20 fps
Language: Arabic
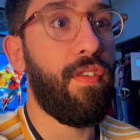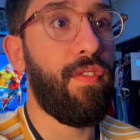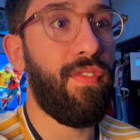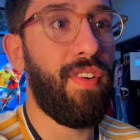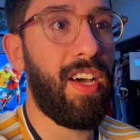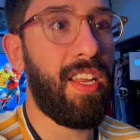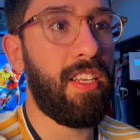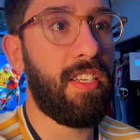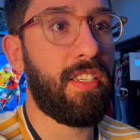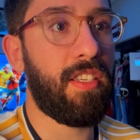
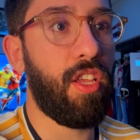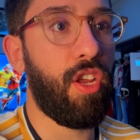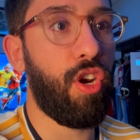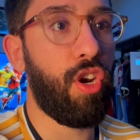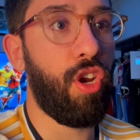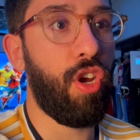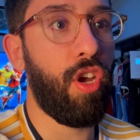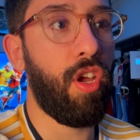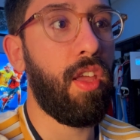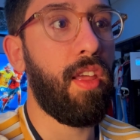فانستر
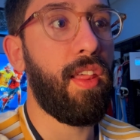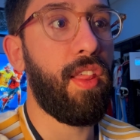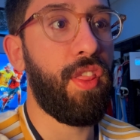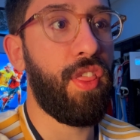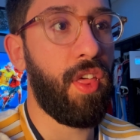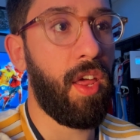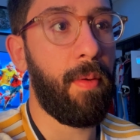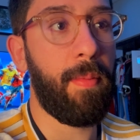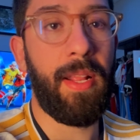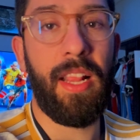روي
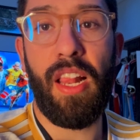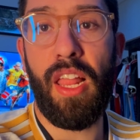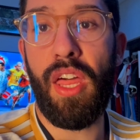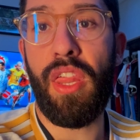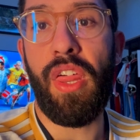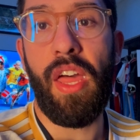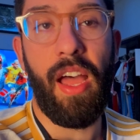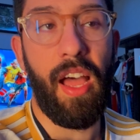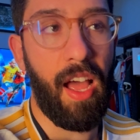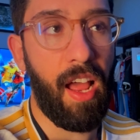ضرب
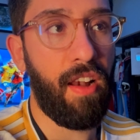ثلاثة